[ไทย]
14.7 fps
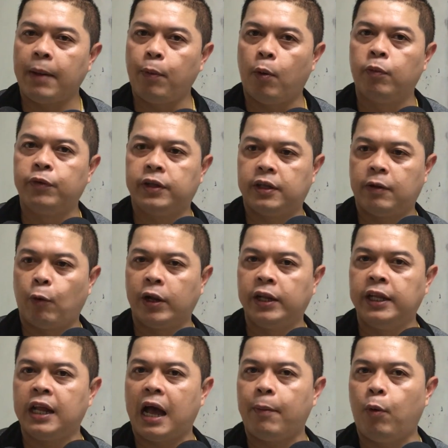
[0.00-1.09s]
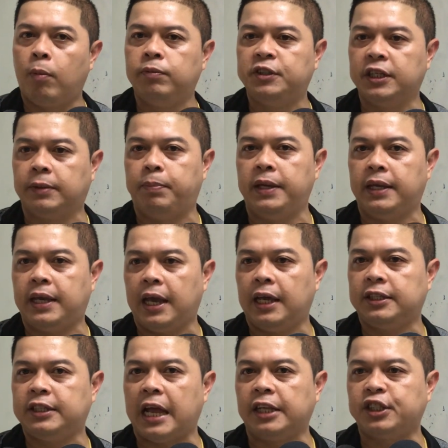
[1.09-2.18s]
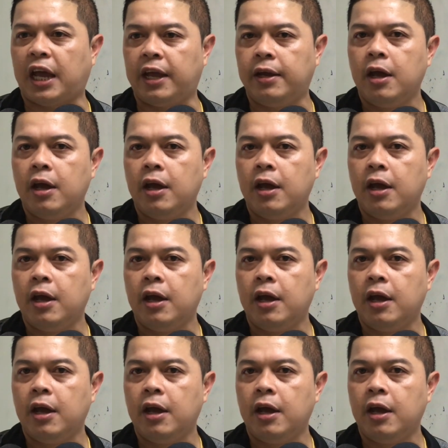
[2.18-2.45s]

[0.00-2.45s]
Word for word: ครับผมวันนี้นะครับผมศึก PK แสนใจ